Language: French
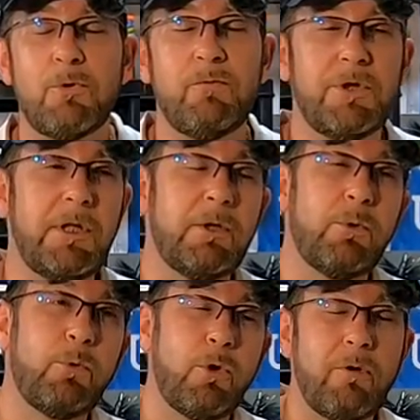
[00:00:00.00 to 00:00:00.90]
Je vous dis
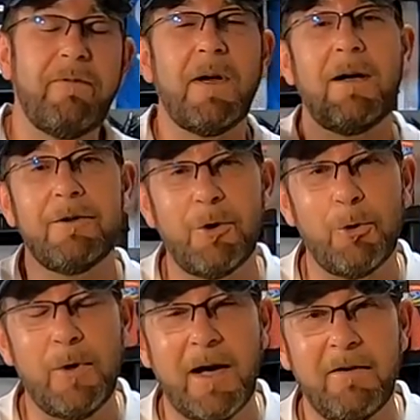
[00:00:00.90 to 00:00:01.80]
qu'on reverra dans
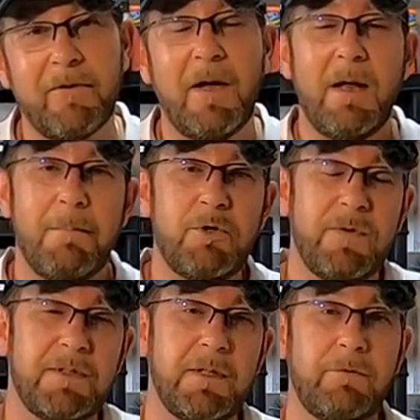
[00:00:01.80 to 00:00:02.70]
le live, mais je
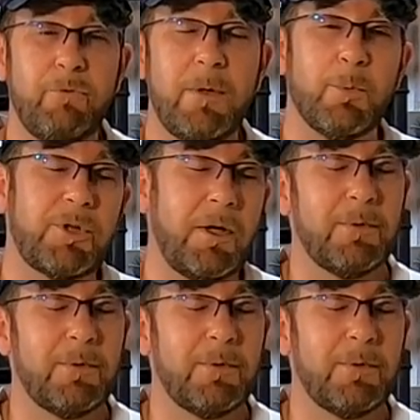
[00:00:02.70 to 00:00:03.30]
vais essayer de vous les montrer.